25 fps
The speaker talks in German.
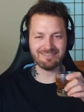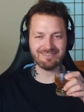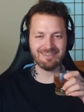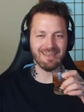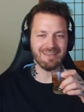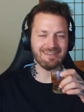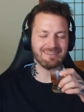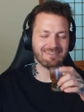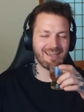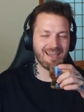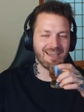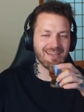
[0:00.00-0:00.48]

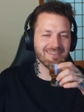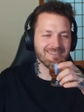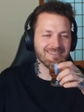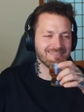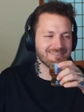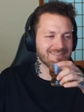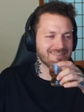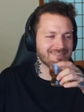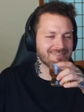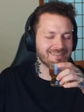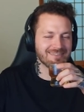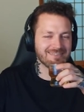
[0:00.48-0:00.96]
Dreist, na,
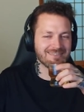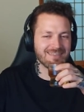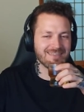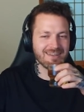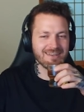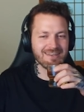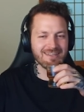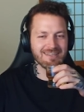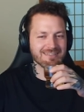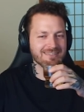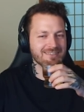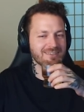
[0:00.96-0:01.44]
dreist ist das
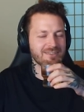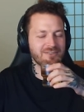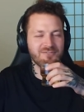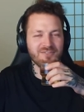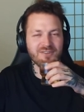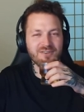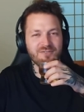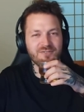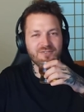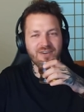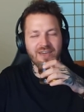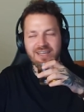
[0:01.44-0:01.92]
ja nicht.
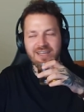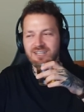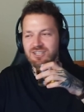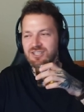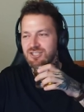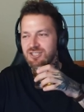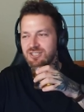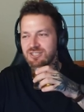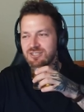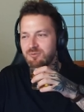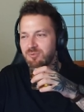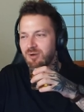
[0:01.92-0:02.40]
Ich finde
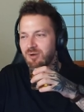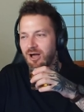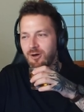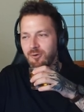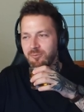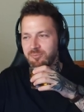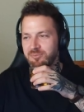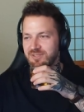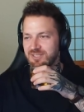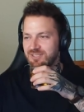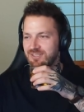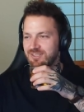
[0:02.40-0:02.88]
Feilschen
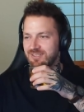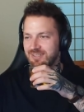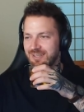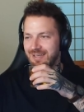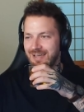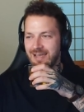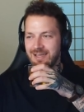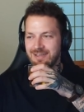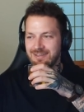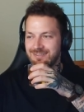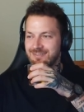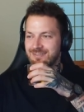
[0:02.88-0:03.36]
überhaupt nicht
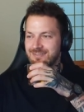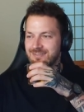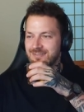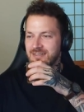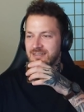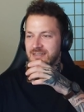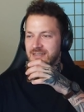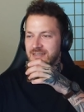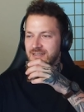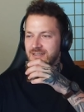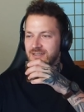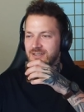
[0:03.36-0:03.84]

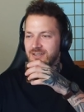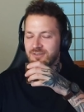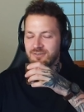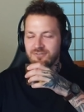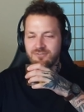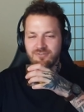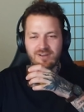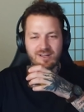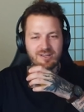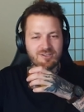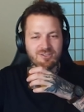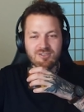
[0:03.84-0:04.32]
dreist.
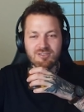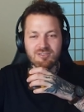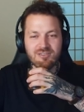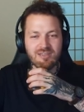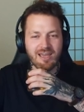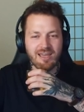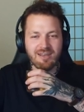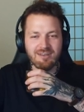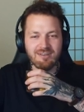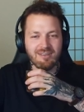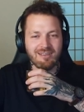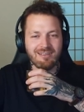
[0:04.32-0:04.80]

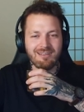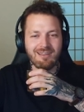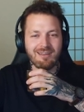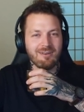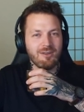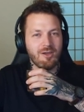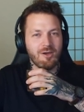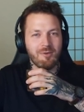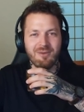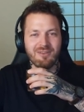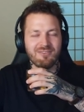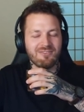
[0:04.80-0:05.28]
Feilschen, der andere
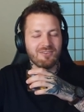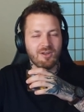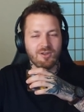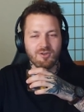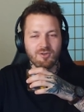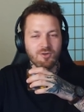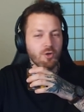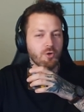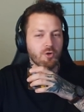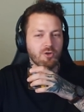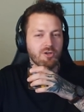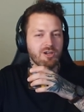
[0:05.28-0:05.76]
kann ja immer
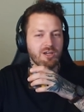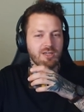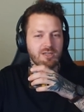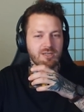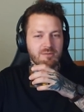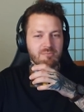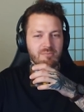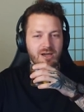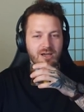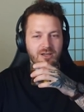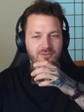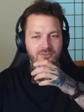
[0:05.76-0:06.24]
sagen, nö,
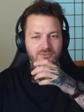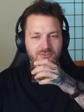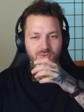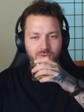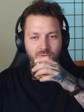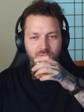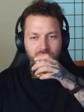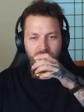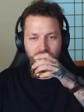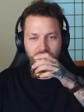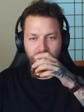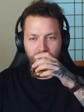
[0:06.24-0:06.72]
kann ich nicht machen
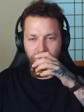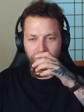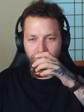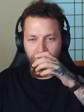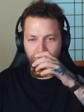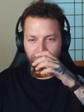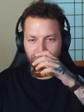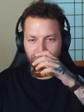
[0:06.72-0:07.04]
so.